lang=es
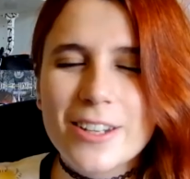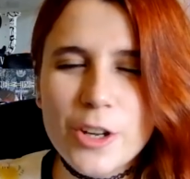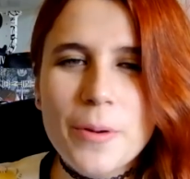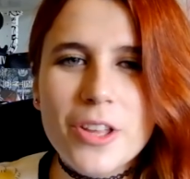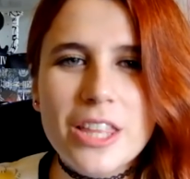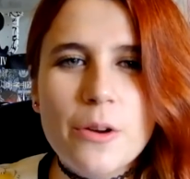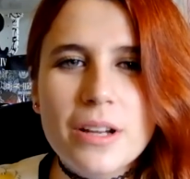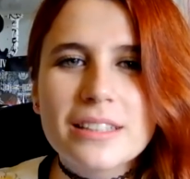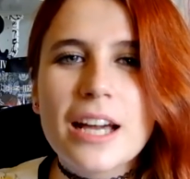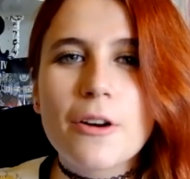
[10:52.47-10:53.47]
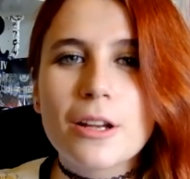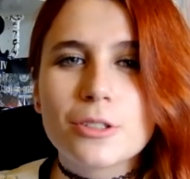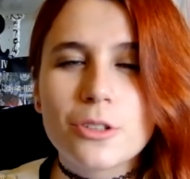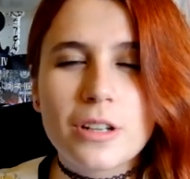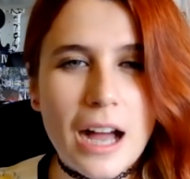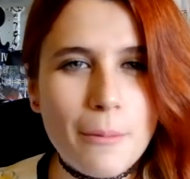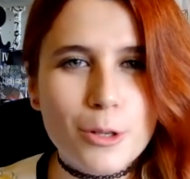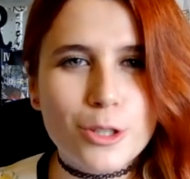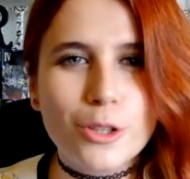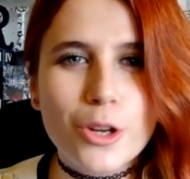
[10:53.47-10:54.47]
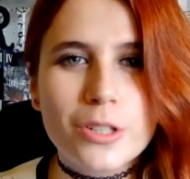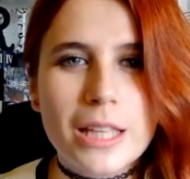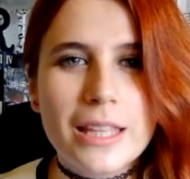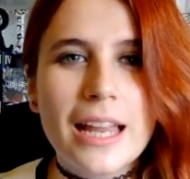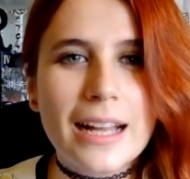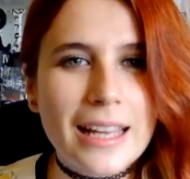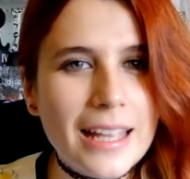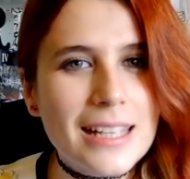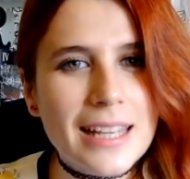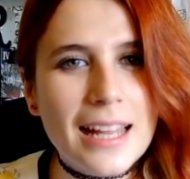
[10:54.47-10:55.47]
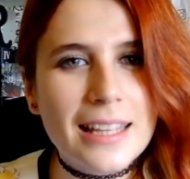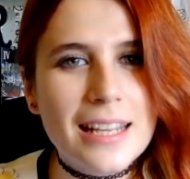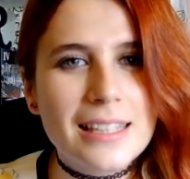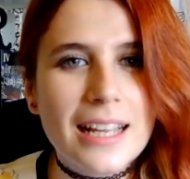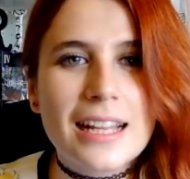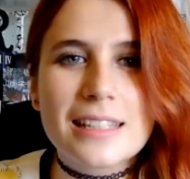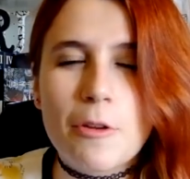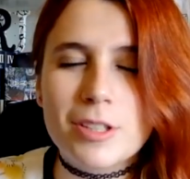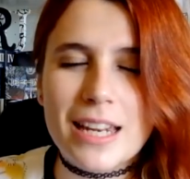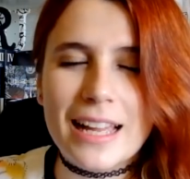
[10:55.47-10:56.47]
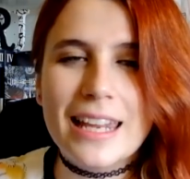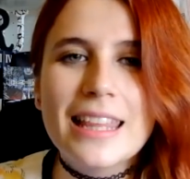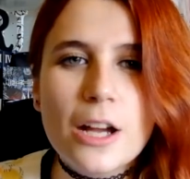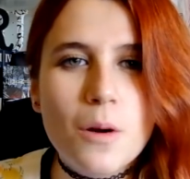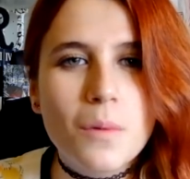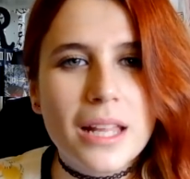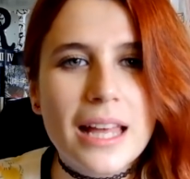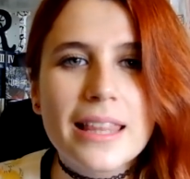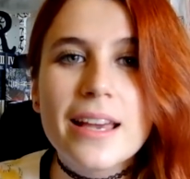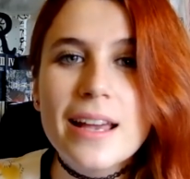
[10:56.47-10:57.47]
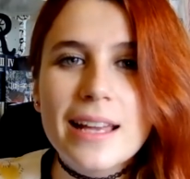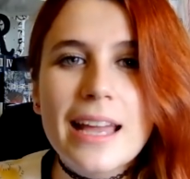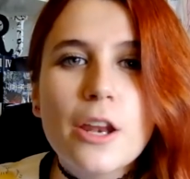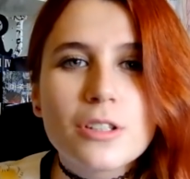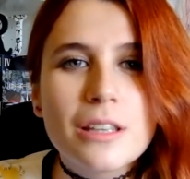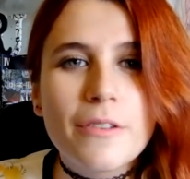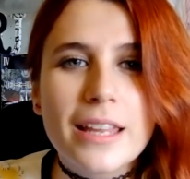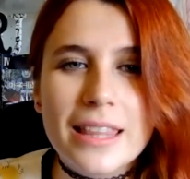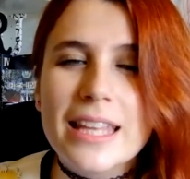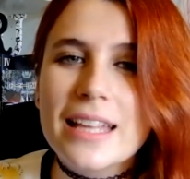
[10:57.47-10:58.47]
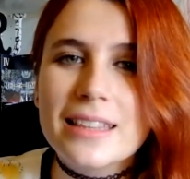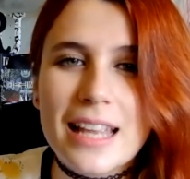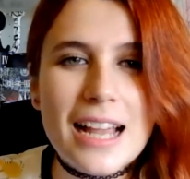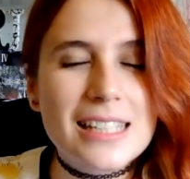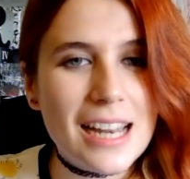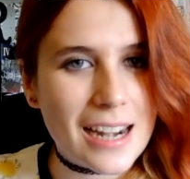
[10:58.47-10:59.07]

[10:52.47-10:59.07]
Número 50, ahora os toca a vosotros decir aquellas características de nuestra querida comunidad que nos diferencian de las del